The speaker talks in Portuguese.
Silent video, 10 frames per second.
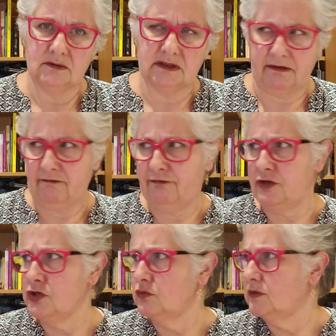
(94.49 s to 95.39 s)
Tem
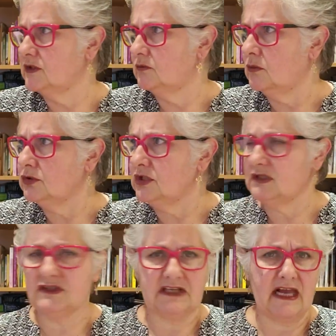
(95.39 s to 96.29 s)
filmes, um monte
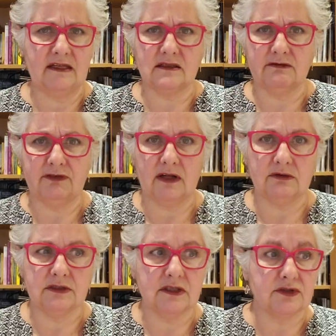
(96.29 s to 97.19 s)
de séries que
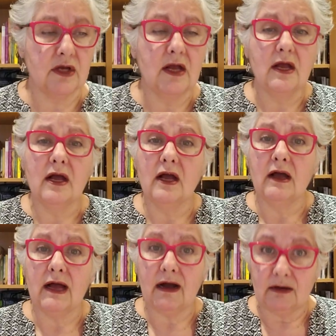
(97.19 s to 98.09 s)
falam disso.
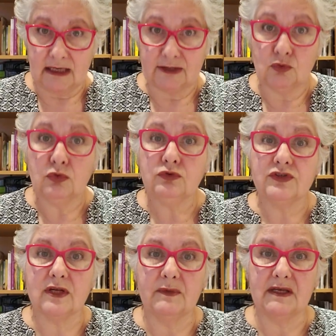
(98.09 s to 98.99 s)

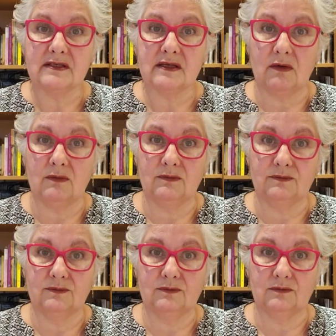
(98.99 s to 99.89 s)
Adultos também são.
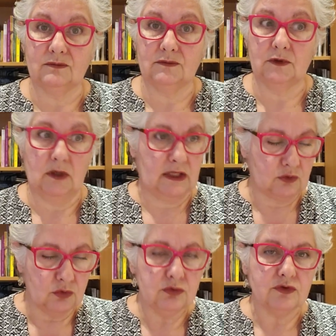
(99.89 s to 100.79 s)

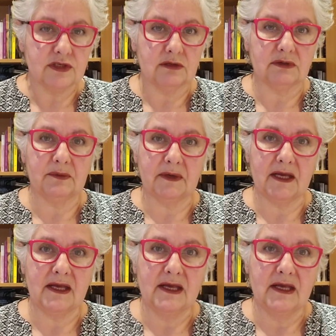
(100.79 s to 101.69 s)
Adultos são
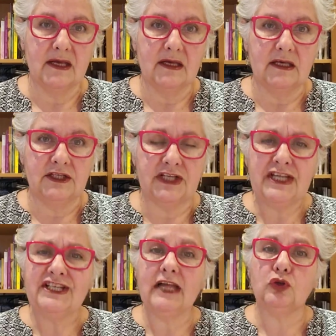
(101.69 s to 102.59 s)
também.
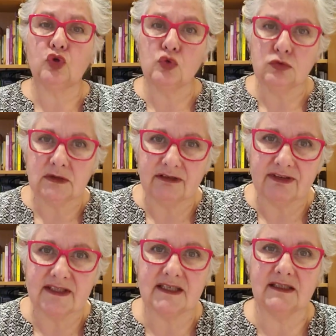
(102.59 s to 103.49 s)
Gente adulta
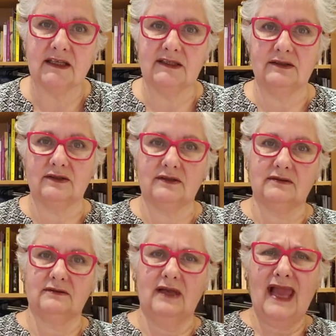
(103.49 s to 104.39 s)
fazendo isso.
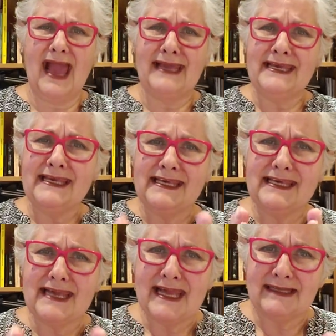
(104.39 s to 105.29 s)
É aí
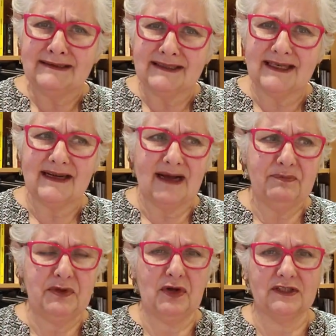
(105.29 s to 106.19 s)
que entra a
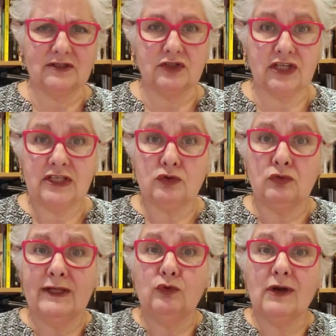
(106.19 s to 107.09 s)
pior das coisas. Gente
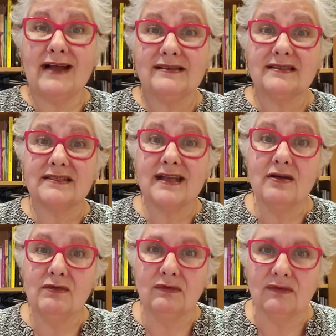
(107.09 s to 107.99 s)
com
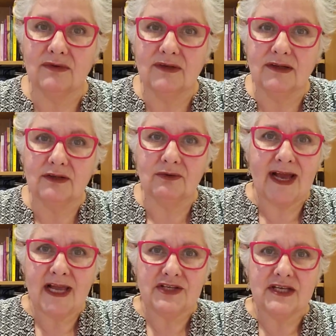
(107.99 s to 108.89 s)
educação. Não
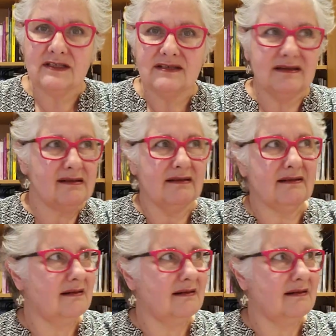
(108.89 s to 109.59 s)
é gente